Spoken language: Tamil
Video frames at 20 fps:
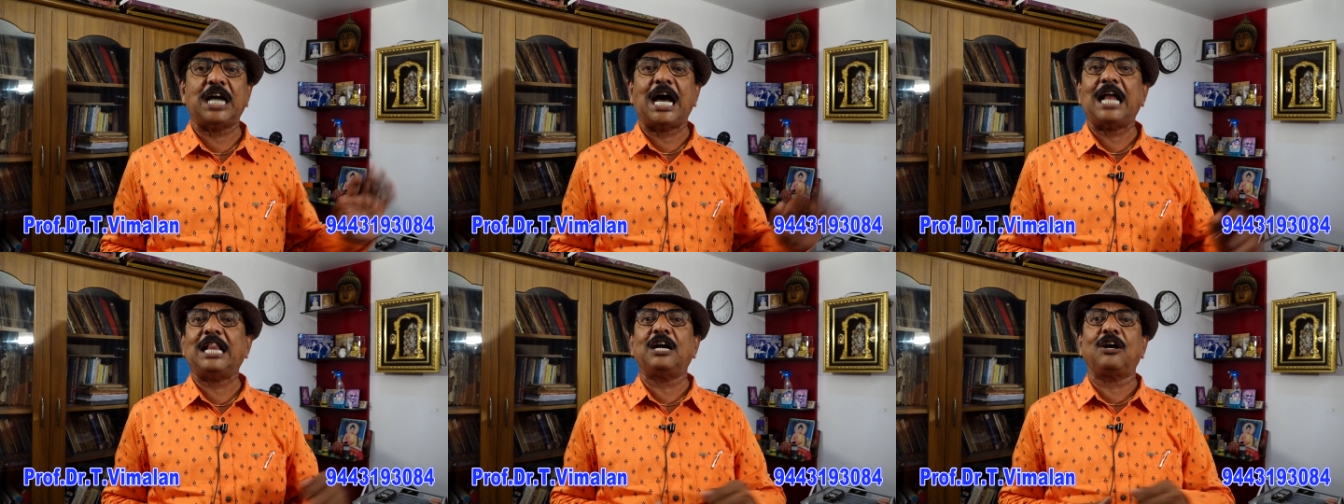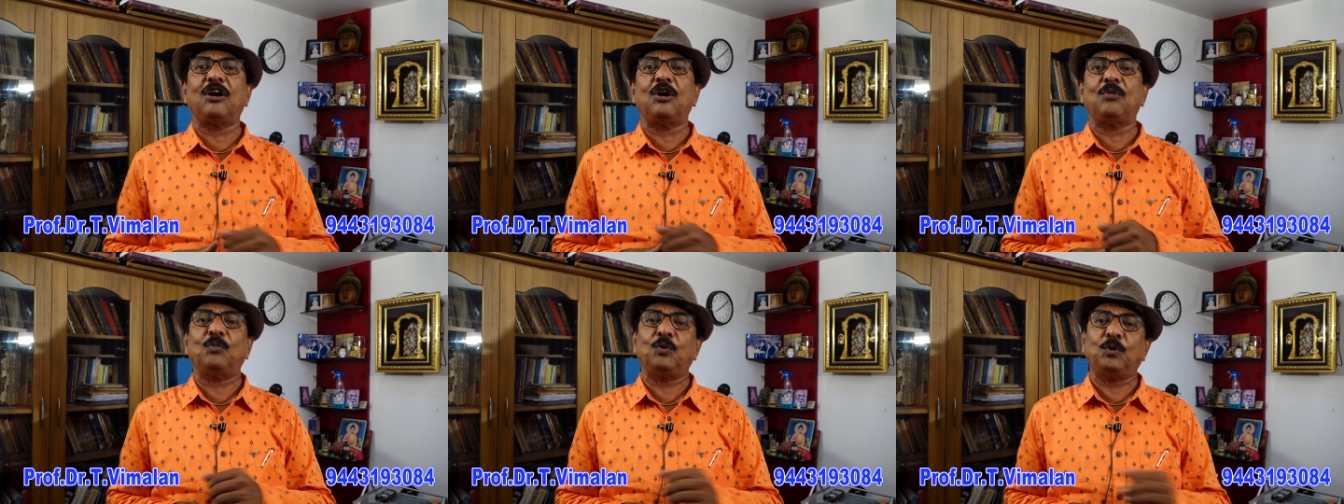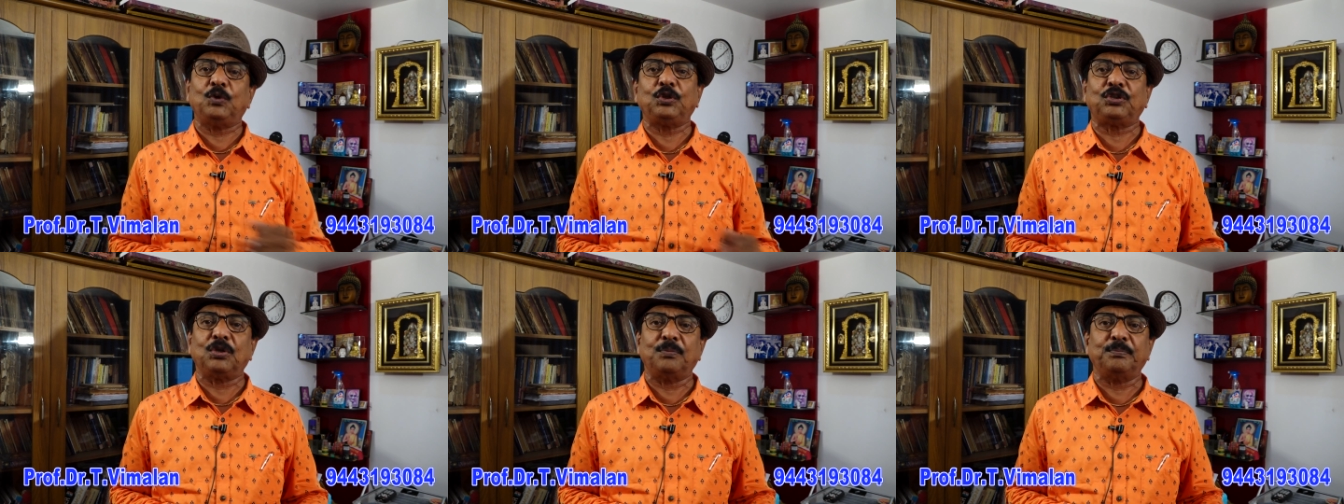ஜாதகம்
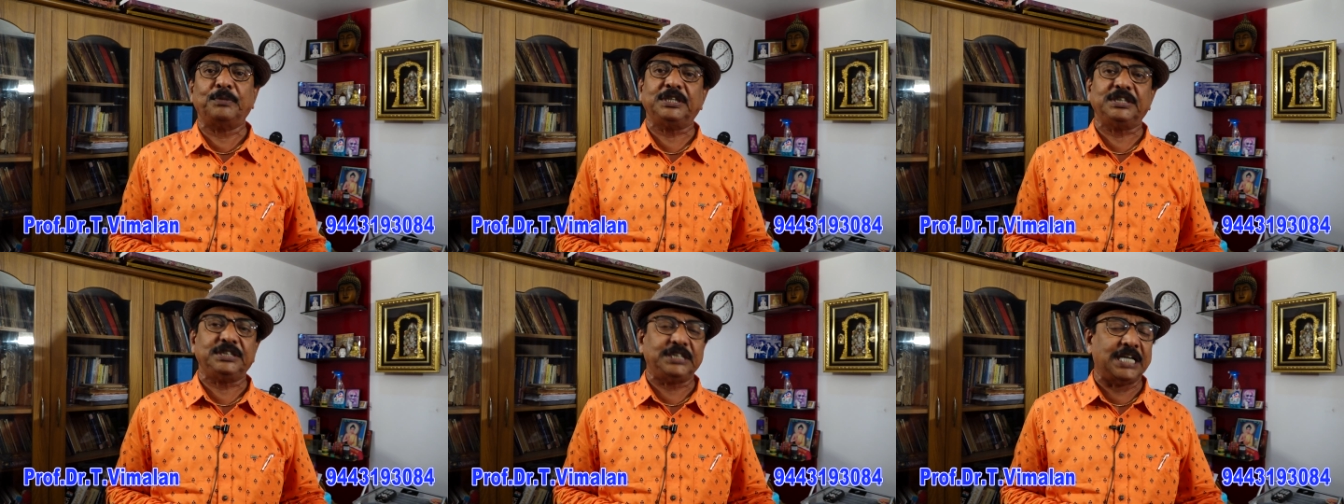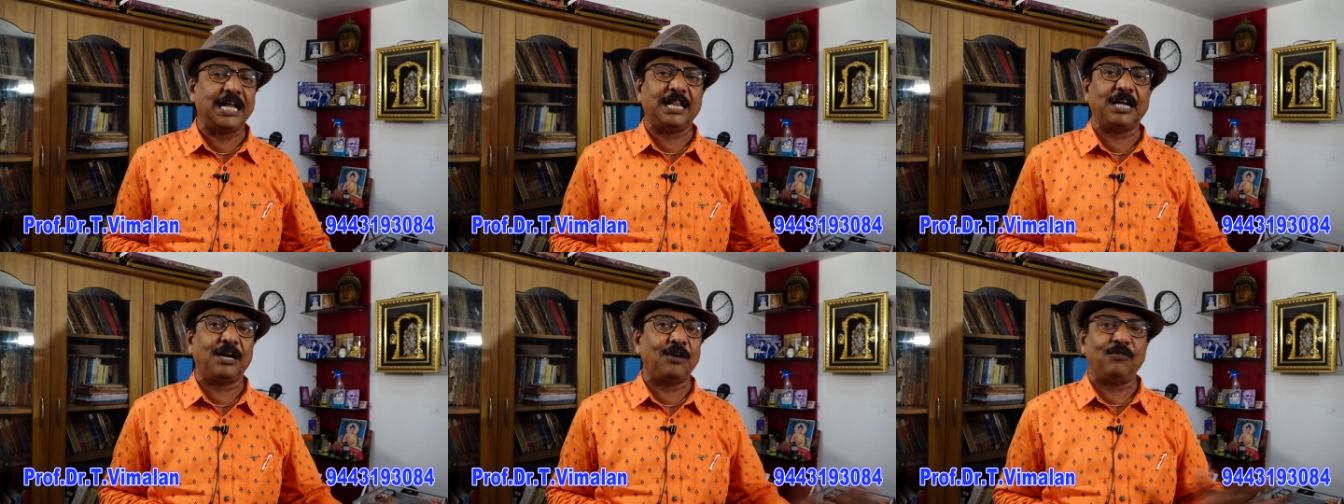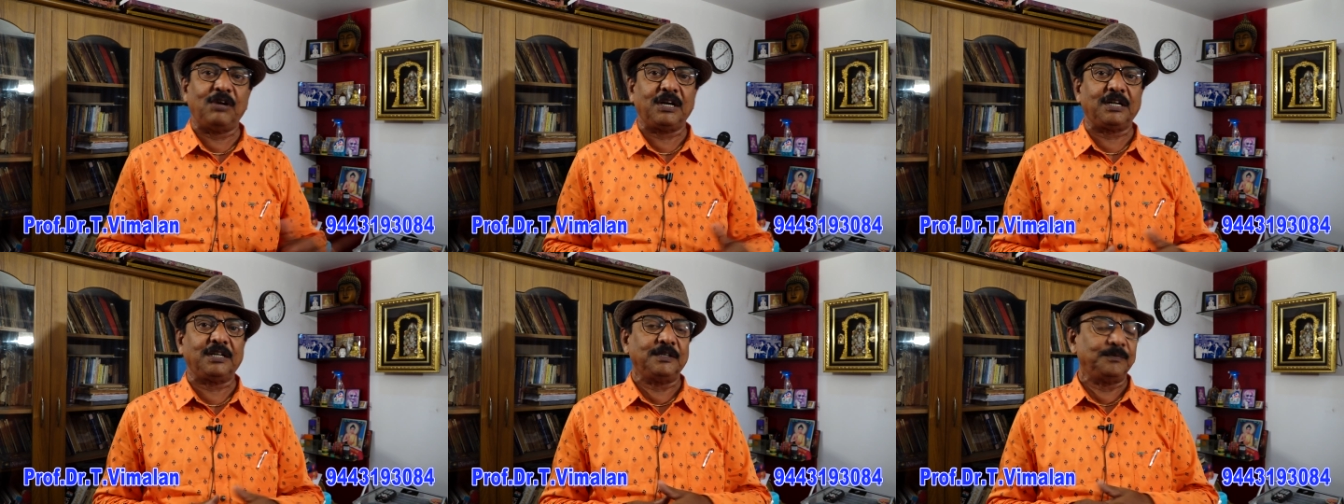முந்நூற்றம்பது
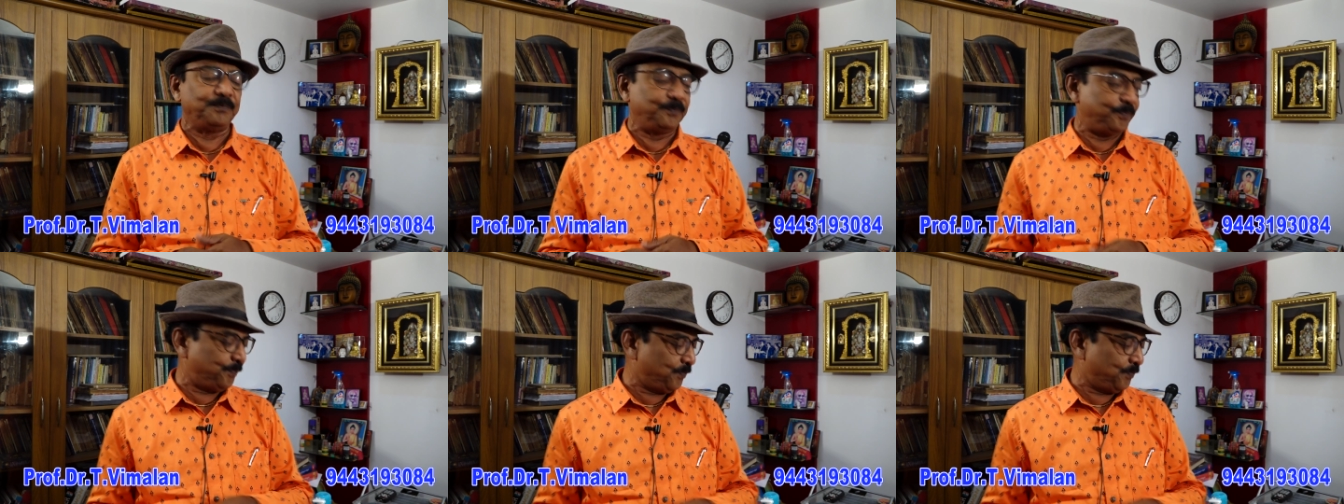ஜாதகம் வருது